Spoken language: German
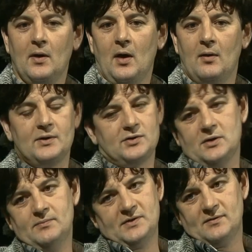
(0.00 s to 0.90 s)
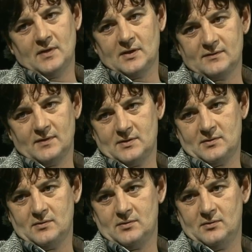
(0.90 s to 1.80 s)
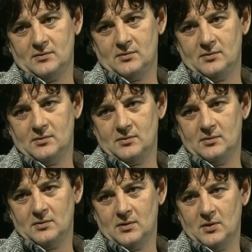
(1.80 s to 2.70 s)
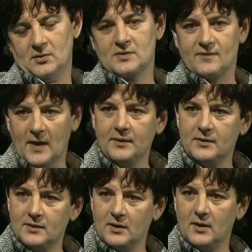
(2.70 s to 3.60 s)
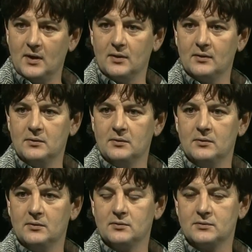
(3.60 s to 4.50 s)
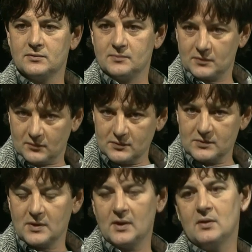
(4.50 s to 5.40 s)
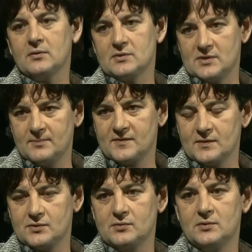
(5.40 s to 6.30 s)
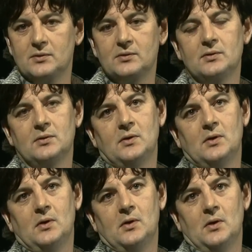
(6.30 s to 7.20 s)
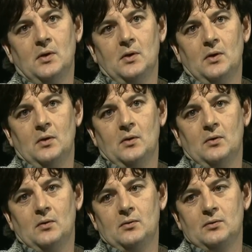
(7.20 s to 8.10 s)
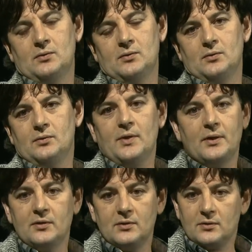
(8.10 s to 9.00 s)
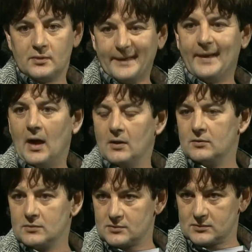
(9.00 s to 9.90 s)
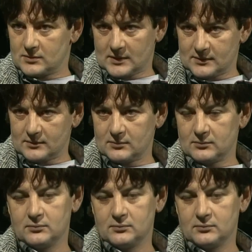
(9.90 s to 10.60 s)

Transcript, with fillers: Aber die schlimmste war es, weiß Gott nicht. Das war eine Niederlage, zum großen Teil auch eine selbstverschuldete. Warum? Und äh, ja, die Realos, also